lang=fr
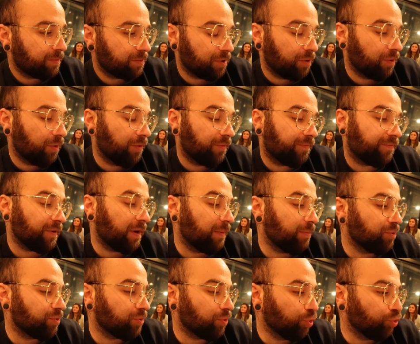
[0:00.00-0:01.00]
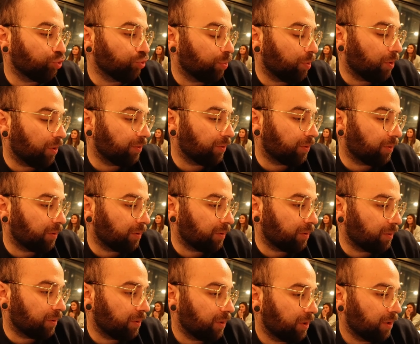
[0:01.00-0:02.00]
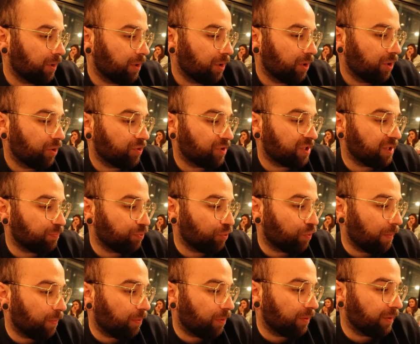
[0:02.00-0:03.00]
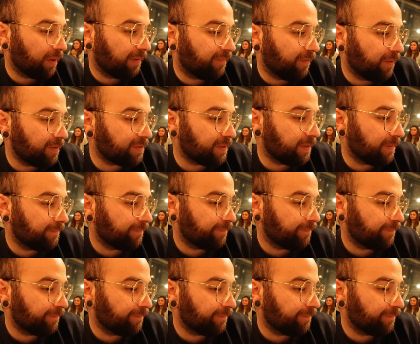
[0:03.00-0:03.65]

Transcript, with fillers: Au fur et à mesure de tout prendre, je euh, je sais plus quoi prendre à force.